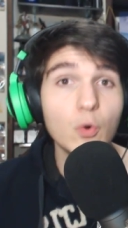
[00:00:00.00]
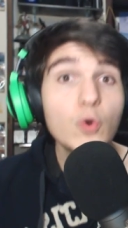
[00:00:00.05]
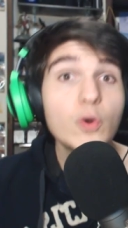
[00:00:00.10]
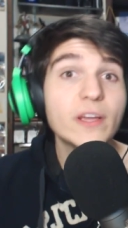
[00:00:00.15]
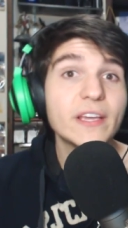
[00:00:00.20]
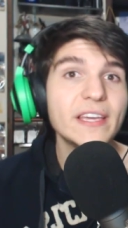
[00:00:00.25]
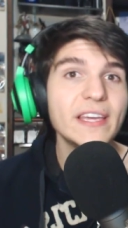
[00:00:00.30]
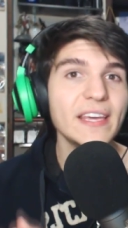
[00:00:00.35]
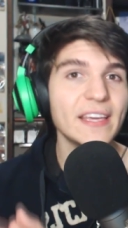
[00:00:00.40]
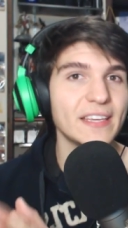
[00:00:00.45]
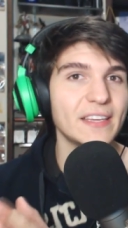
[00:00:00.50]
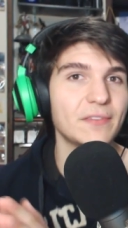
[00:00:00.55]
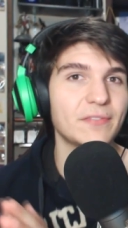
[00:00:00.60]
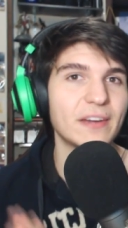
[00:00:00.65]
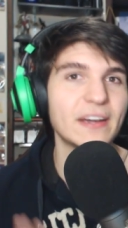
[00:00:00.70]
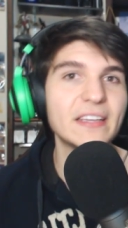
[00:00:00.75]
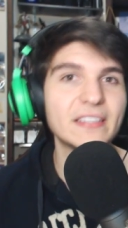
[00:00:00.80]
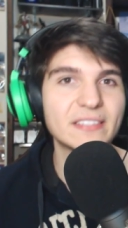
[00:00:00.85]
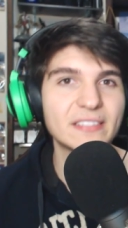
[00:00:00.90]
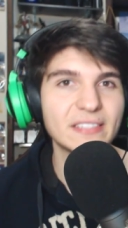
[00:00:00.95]
O que que
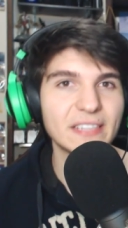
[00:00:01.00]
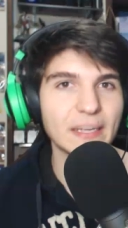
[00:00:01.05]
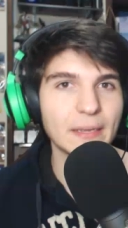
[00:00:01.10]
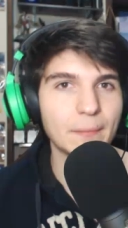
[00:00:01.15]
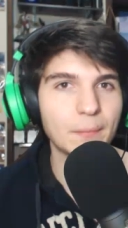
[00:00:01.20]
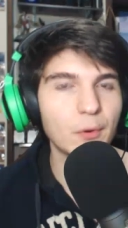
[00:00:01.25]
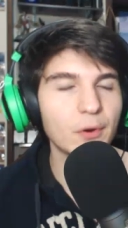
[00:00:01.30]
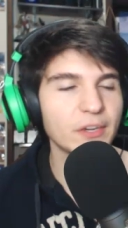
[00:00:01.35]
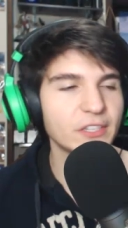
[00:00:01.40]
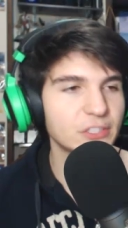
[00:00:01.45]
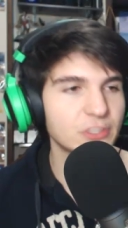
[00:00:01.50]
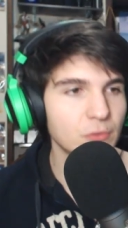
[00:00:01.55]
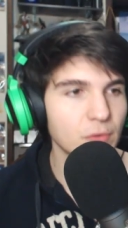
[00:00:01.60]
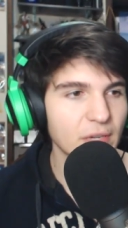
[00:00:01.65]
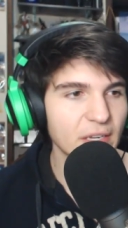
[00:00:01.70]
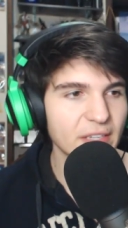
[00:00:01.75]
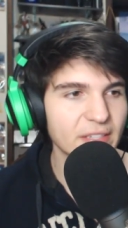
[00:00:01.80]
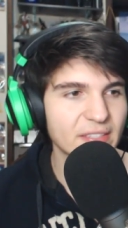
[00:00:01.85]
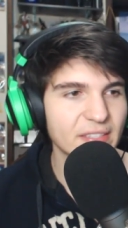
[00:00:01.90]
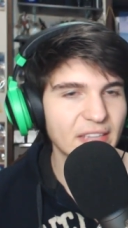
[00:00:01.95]
vai ser? Bom, a gente
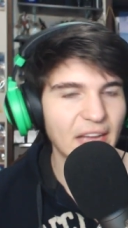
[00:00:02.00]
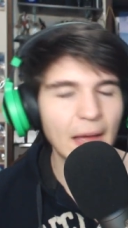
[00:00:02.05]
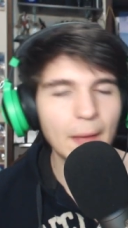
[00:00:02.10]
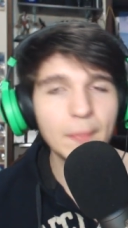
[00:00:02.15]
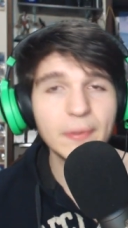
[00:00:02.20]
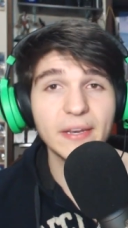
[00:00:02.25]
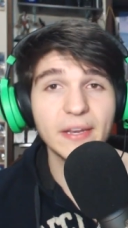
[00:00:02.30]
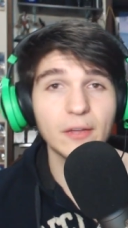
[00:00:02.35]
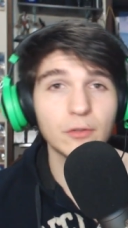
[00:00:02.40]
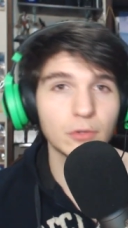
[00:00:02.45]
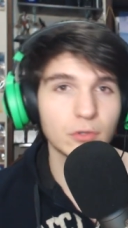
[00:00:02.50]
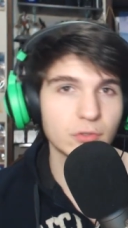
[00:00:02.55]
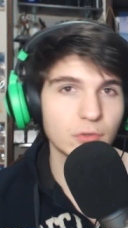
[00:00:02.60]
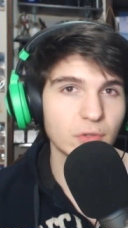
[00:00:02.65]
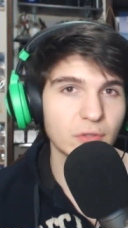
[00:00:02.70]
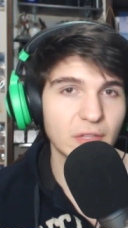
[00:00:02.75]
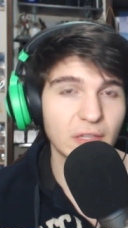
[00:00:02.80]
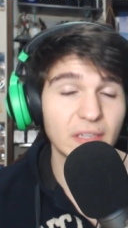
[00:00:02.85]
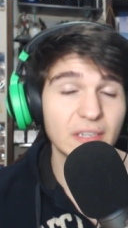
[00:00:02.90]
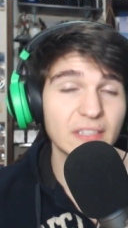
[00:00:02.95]
nunca sabe, né? Eu tô
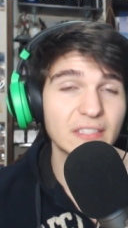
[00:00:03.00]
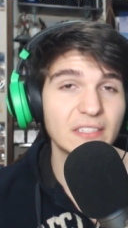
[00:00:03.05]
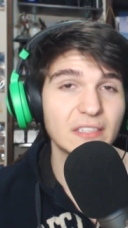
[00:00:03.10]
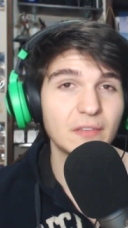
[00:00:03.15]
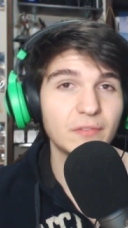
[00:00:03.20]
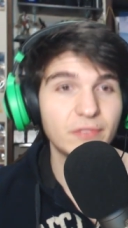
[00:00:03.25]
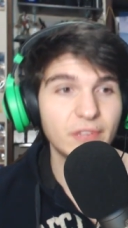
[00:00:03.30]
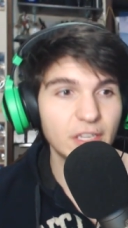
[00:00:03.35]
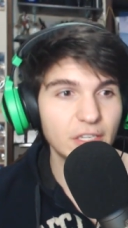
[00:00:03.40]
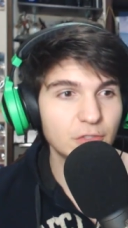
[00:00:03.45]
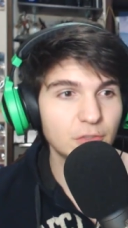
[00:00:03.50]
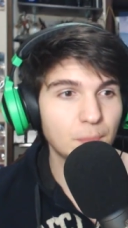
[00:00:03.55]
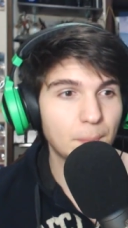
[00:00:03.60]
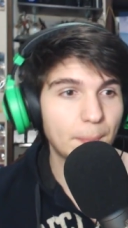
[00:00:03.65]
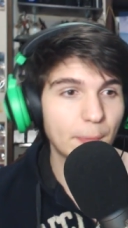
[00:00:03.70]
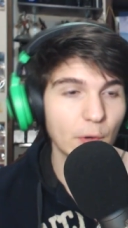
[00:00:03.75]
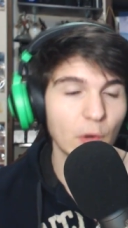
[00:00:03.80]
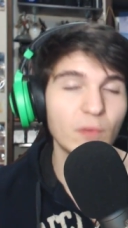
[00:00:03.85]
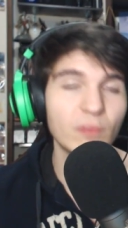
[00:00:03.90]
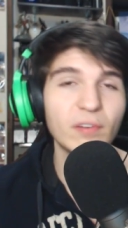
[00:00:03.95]
soltando esse vídeo
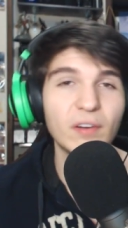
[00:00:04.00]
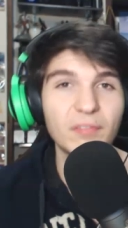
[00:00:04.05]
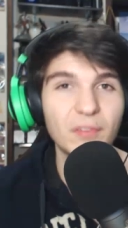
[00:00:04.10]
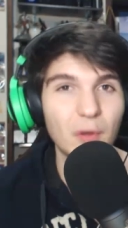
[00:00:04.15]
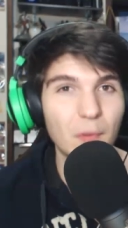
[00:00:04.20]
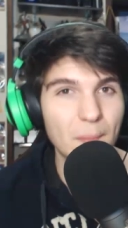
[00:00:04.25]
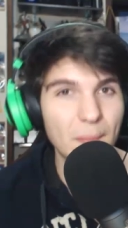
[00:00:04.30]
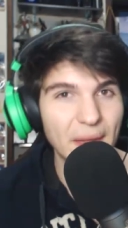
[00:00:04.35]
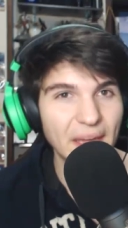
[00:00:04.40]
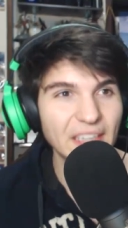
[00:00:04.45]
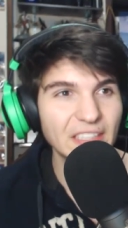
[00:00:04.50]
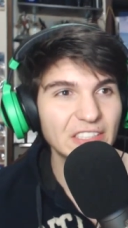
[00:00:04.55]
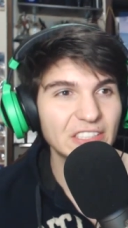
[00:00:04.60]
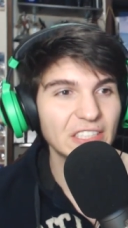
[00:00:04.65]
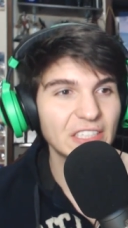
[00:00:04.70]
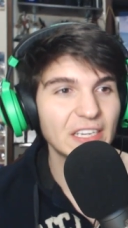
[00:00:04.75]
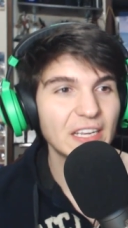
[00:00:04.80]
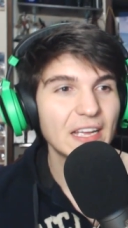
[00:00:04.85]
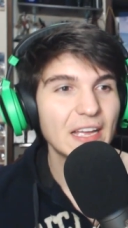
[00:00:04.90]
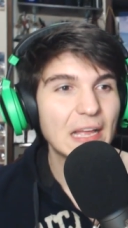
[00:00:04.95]

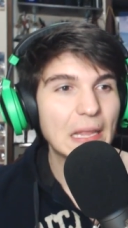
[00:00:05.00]
provavelmente